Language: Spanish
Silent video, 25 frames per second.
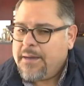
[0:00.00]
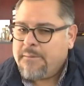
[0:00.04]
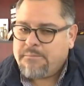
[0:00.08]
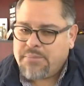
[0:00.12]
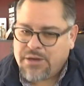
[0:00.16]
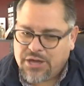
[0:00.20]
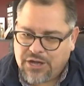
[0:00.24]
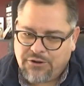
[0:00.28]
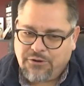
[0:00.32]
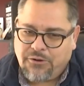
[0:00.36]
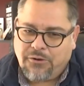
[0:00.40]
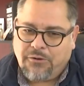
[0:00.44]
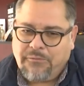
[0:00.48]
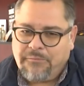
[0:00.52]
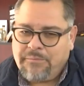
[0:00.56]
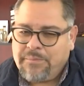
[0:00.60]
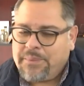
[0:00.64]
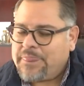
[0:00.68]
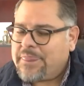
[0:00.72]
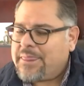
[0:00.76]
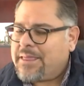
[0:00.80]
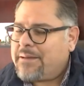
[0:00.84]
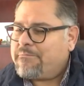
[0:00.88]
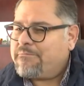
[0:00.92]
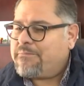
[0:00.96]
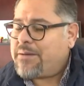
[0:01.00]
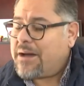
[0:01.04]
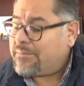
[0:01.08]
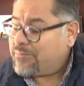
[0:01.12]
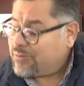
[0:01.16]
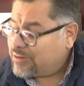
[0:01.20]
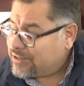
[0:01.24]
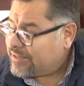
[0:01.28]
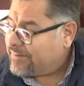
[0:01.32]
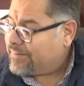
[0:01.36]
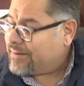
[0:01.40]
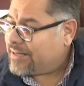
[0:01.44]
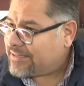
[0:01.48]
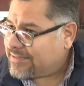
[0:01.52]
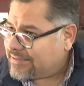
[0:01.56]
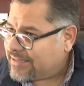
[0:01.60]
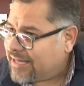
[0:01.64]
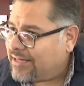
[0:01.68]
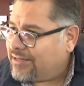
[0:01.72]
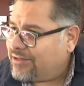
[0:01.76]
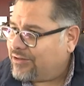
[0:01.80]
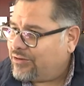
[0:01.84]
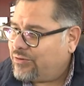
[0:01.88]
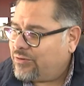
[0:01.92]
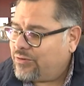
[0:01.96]
Pero vamos
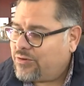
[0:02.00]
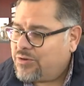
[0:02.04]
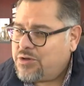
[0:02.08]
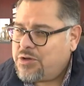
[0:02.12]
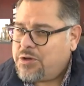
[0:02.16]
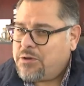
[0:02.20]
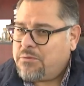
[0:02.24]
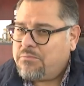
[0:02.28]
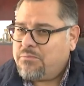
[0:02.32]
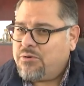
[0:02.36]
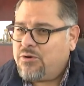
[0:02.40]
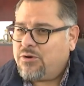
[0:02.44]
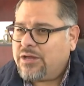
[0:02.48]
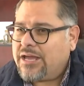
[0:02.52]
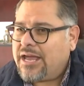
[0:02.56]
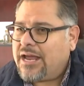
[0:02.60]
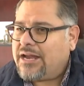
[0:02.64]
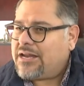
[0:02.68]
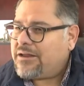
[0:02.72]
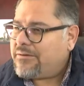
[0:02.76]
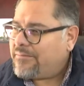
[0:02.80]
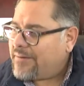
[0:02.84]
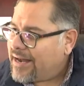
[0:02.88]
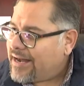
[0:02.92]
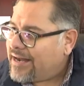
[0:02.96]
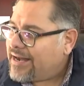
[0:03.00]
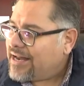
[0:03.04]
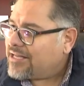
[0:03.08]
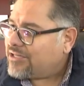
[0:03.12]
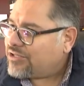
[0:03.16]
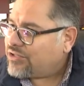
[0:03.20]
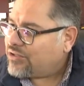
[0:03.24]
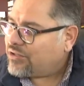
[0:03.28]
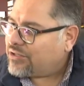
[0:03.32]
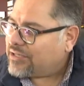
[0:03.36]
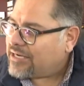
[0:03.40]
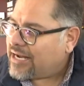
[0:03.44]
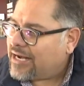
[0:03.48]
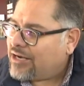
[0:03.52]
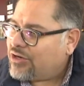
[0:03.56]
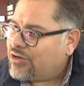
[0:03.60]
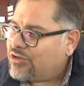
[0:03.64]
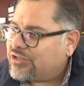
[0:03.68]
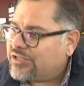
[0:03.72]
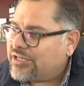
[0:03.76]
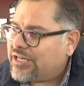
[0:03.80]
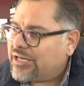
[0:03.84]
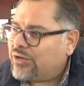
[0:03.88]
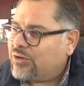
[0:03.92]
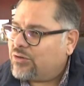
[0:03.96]
avanzando, porque a nivel nacional
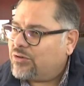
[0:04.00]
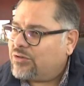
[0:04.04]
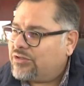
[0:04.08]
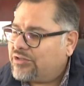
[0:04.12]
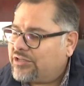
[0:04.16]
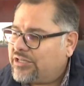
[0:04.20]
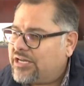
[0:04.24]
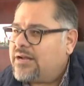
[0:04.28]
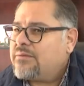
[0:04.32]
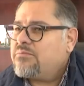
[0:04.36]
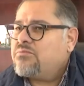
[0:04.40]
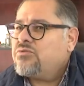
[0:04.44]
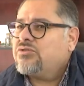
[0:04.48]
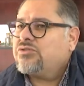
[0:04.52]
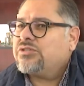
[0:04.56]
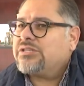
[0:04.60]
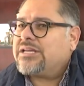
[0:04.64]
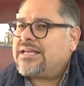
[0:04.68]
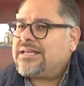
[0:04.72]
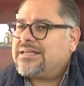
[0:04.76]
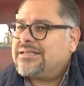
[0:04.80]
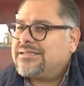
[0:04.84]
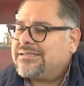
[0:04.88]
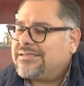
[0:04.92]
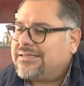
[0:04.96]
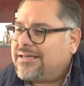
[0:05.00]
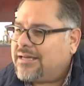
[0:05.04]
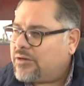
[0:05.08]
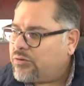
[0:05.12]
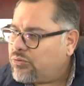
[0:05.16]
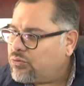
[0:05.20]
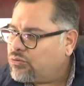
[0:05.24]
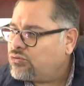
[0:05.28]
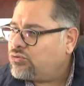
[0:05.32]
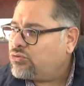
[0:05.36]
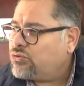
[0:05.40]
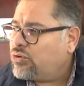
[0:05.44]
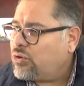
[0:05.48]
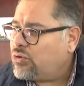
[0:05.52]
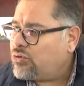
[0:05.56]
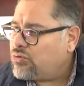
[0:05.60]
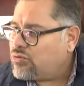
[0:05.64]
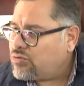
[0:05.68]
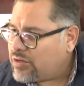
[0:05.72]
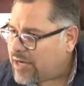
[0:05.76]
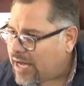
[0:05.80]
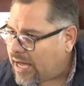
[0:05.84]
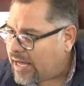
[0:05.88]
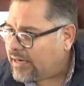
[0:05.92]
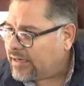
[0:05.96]
nos encontramos en segundo
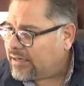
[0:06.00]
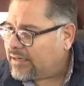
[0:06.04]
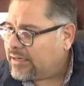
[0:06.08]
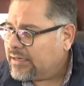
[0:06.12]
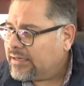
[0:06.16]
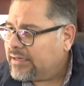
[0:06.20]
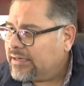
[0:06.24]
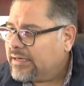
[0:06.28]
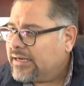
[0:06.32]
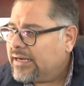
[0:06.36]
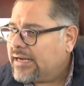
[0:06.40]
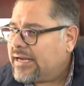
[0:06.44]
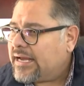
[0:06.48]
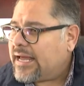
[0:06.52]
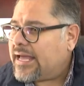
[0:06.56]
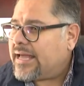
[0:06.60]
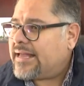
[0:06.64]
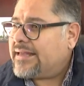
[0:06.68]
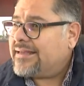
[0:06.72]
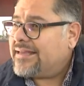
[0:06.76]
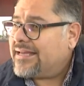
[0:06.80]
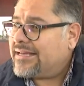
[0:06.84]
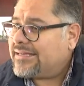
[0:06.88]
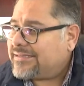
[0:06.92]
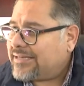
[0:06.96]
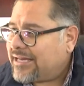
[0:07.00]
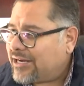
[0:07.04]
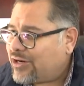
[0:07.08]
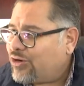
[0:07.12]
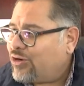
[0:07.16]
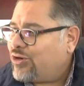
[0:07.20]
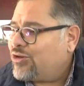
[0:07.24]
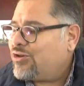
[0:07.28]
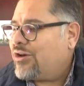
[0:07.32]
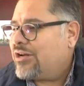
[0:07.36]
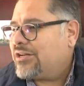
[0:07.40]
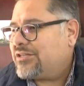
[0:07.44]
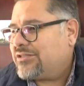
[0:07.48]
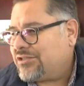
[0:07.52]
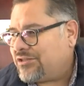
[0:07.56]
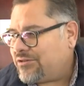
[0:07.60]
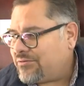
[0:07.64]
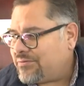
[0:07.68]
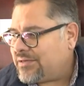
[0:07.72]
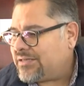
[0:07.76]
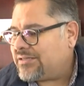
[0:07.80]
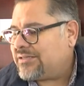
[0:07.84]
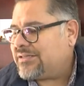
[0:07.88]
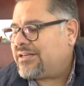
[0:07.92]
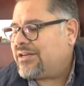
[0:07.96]
lugar en desarrollo
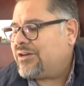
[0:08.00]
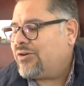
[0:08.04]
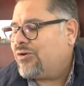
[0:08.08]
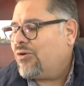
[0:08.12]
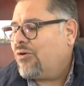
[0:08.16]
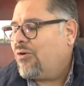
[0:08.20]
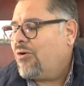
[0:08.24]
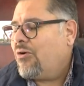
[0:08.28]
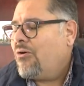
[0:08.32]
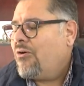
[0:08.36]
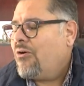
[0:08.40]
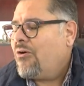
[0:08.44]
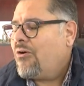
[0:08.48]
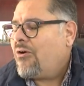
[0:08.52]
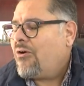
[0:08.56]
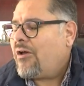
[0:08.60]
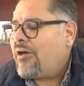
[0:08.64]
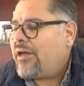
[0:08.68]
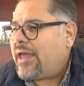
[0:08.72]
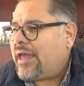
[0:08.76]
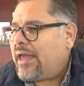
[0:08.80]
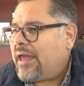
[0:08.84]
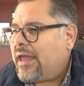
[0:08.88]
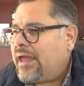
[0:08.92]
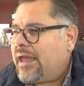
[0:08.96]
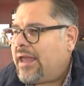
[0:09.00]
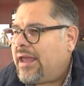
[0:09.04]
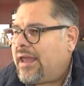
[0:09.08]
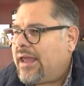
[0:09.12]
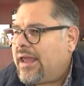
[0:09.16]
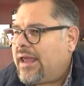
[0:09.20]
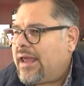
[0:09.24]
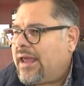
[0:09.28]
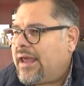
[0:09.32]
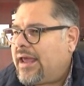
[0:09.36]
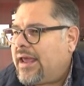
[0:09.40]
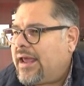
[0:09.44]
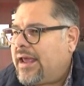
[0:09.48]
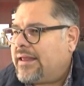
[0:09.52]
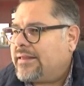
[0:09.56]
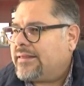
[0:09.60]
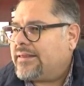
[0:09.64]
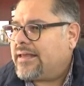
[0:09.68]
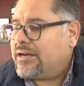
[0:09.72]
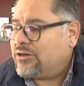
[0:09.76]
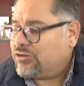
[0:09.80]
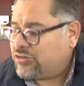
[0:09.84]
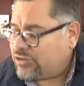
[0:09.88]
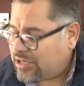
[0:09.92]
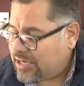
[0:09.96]
archivístico eh, eh,
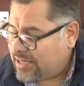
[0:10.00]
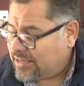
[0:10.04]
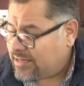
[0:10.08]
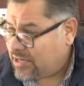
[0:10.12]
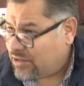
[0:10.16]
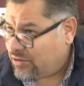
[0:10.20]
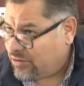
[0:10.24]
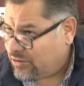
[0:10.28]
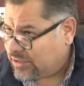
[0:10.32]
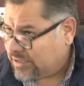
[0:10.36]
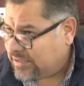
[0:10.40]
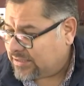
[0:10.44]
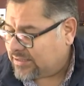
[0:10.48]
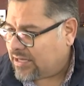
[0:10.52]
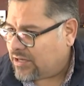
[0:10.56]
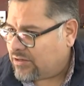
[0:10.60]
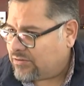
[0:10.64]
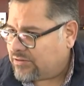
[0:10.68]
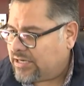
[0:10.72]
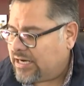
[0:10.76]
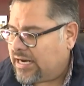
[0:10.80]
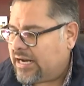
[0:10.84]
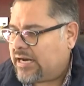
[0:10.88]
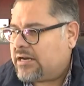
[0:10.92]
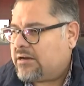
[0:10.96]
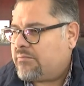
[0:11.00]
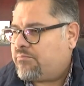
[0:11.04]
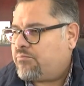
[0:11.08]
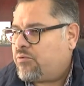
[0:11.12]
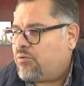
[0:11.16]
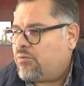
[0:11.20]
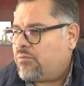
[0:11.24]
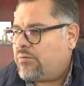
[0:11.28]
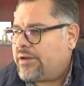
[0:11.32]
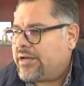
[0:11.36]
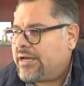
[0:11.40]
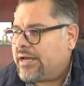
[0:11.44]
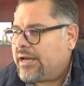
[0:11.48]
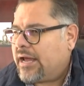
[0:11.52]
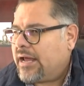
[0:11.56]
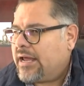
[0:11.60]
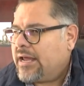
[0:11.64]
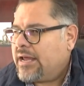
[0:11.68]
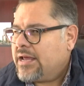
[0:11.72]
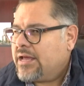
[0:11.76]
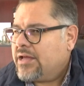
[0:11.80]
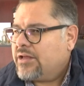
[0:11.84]
de los 32 estados de la República.